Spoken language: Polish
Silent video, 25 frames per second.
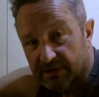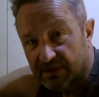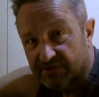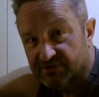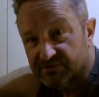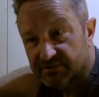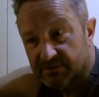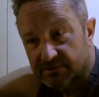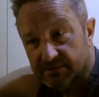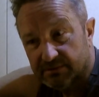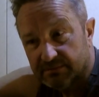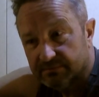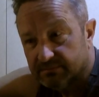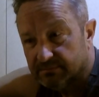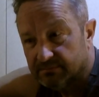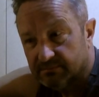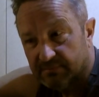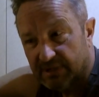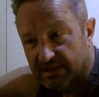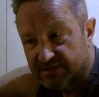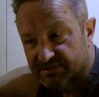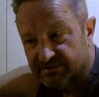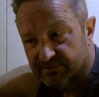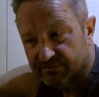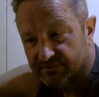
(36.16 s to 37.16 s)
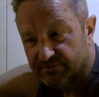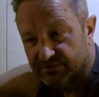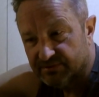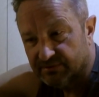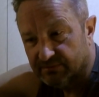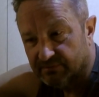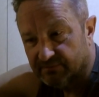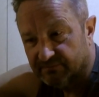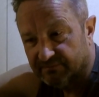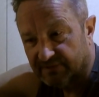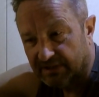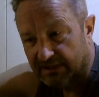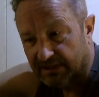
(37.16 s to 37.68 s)
także masę
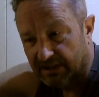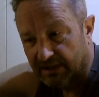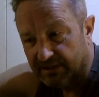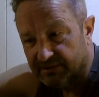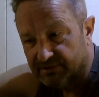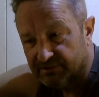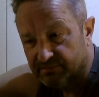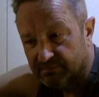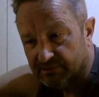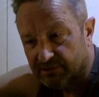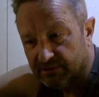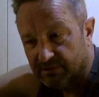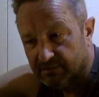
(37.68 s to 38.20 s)
odcinków nagraliśmy.